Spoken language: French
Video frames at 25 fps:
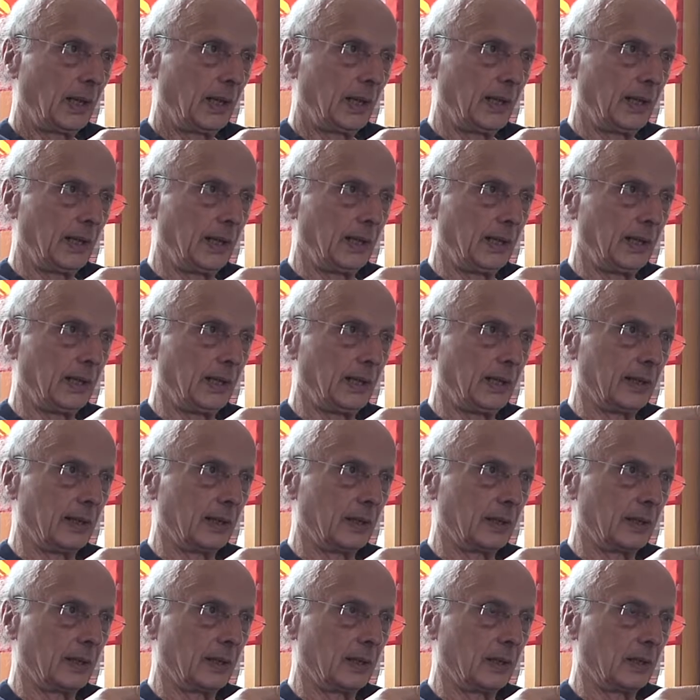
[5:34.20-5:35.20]
Et
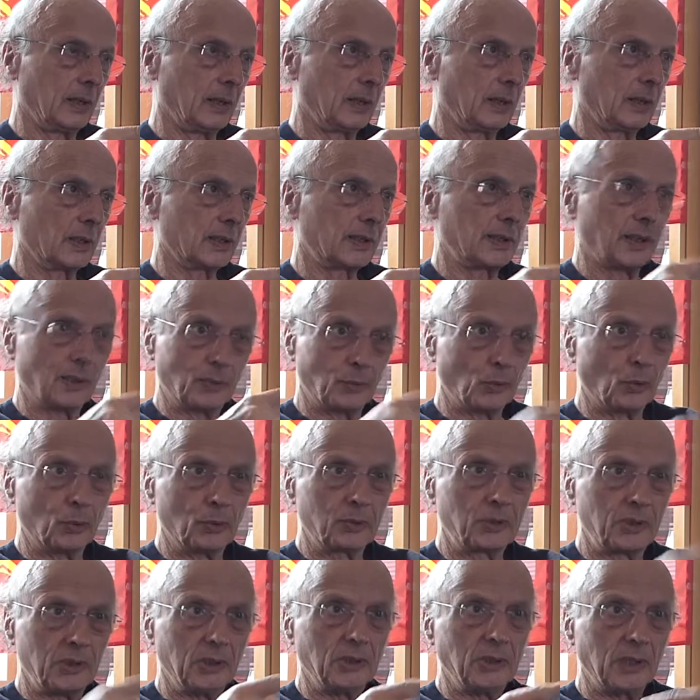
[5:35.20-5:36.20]
euh, c'est eux
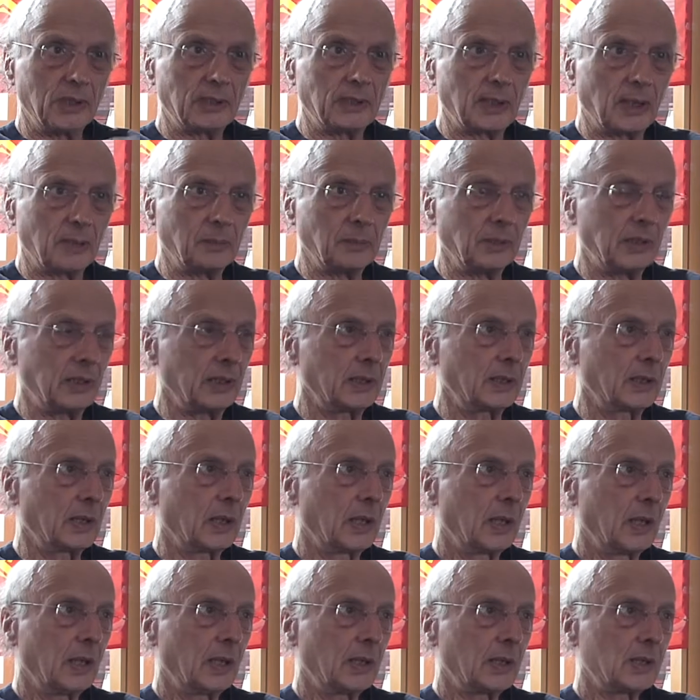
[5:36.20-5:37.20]
qui déterminent
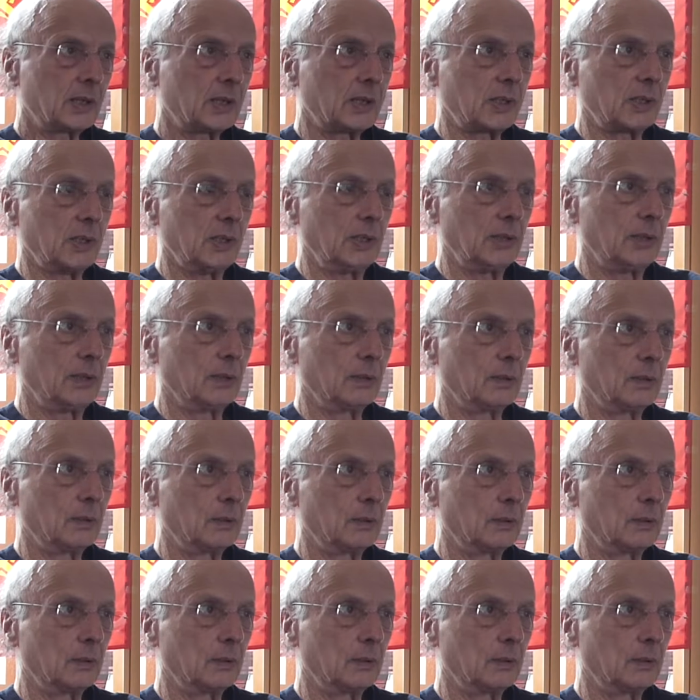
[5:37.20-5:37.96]
si